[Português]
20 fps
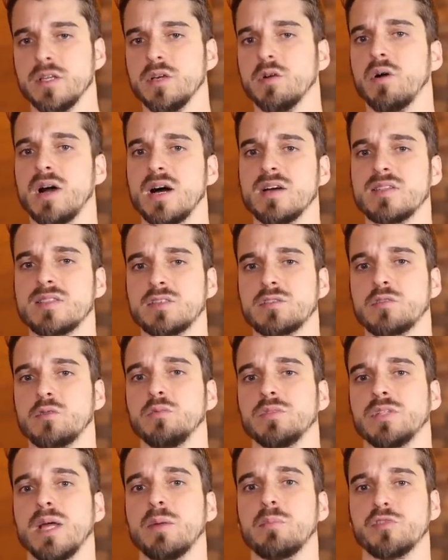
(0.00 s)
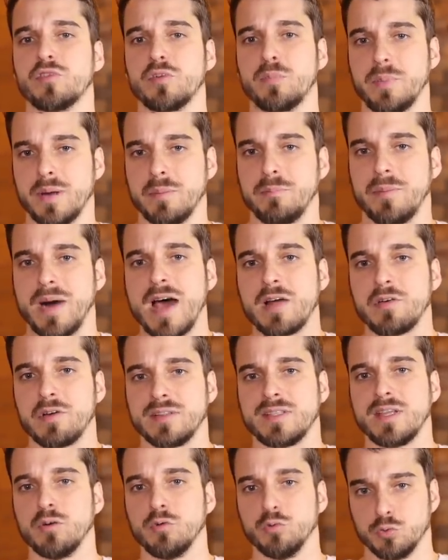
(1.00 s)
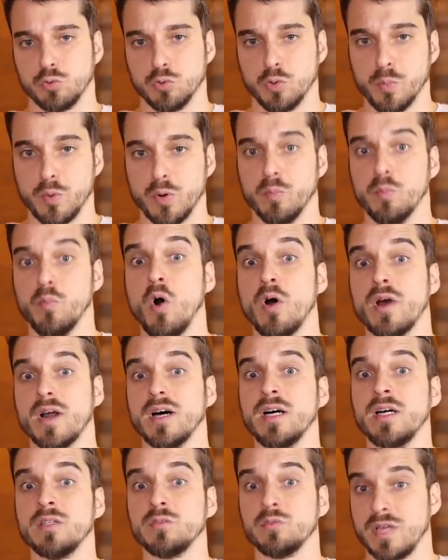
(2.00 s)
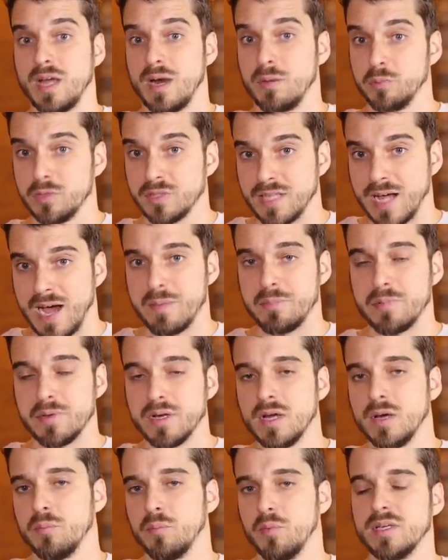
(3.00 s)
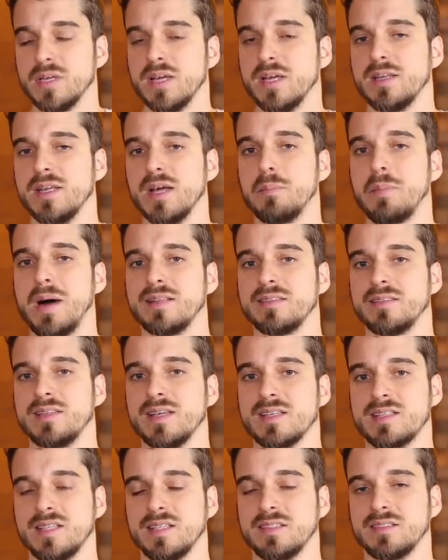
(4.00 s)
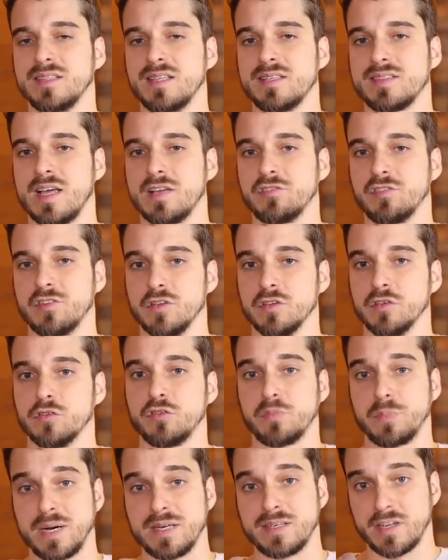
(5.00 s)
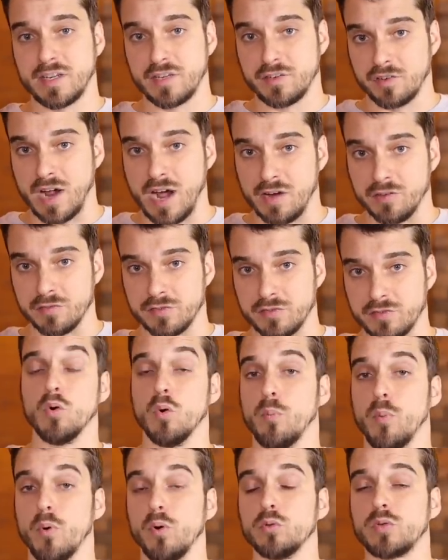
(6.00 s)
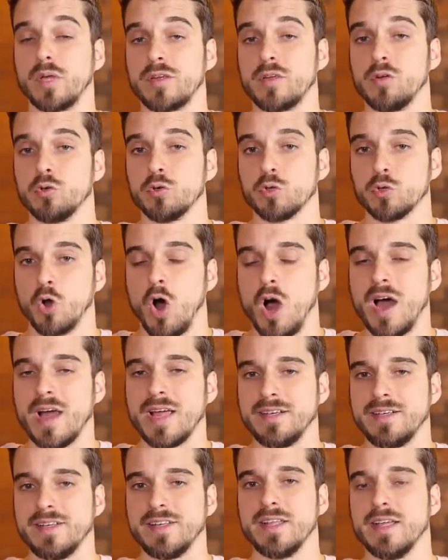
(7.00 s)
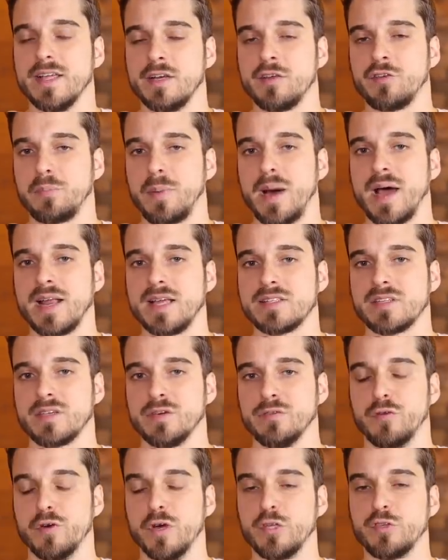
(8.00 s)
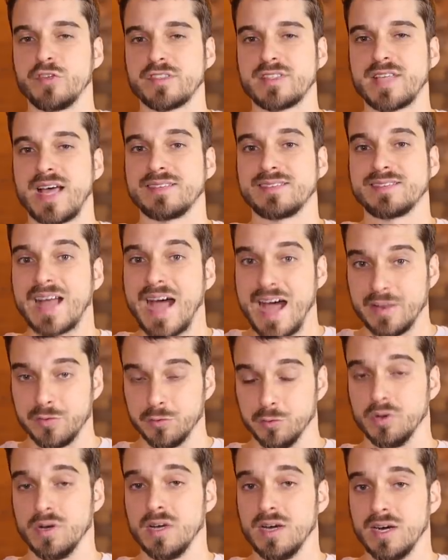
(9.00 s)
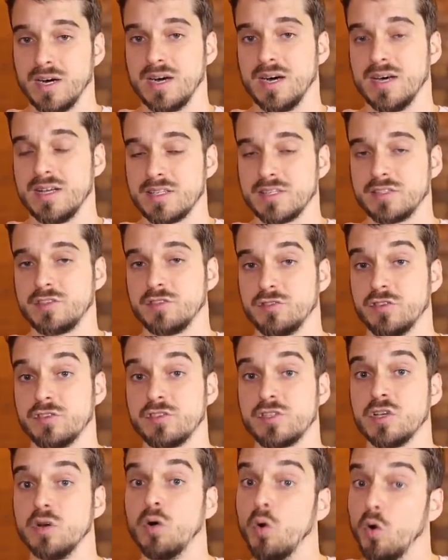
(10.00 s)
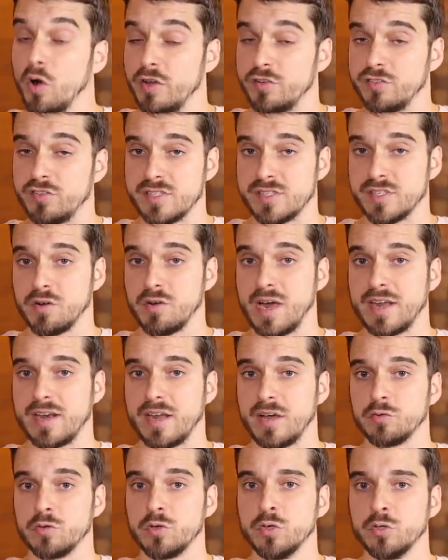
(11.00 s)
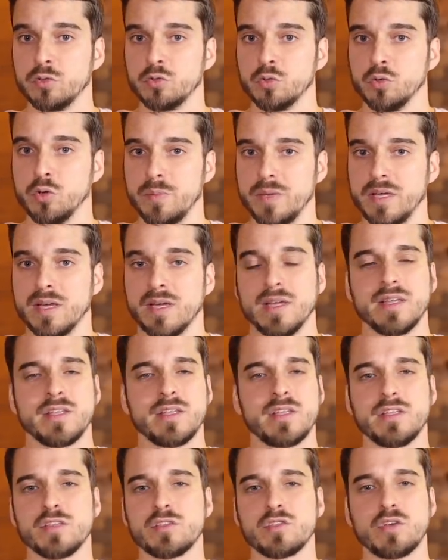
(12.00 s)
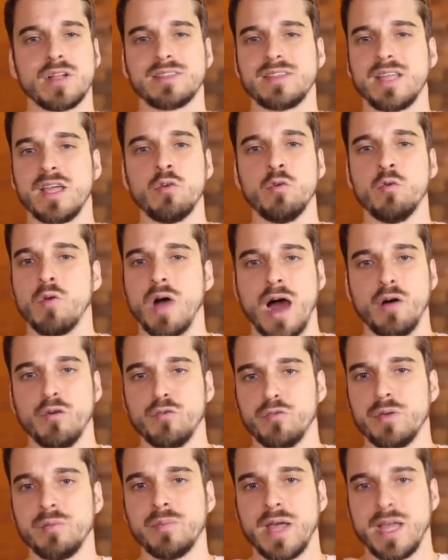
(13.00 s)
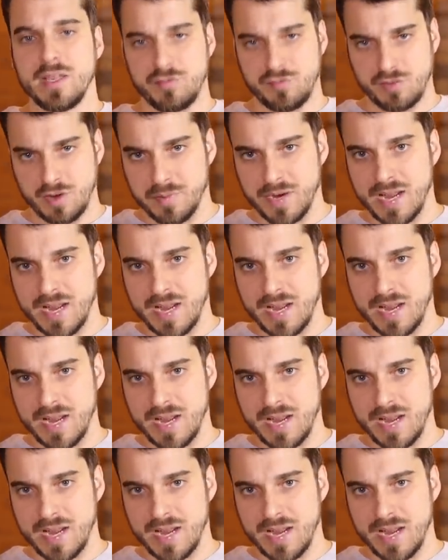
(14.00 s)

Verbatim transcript: e o Hanset Hamzat, com tempo de preparo até outubro, morando em Abu Dhabi, poderia bater 77 quilos para três rounds. O ponto é que o nó entre eles parece que foi desatado. Hanzat disse hoje em seu canal no YouTube que só tem um alvo em mente,